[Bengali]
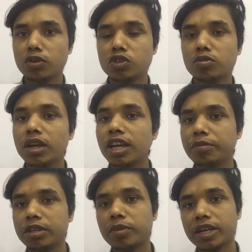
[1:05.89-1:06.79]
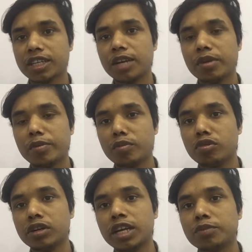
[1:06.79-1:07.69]
ওই সময় আপনি পার্ট টাইম এবং
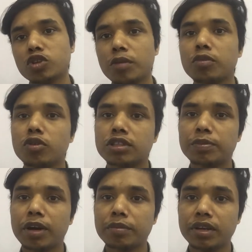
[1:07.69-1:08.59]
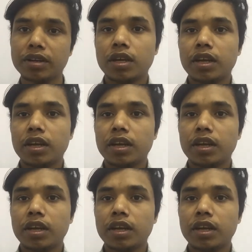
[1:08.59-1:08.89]
ফুল টাইম জব করতে পারবেন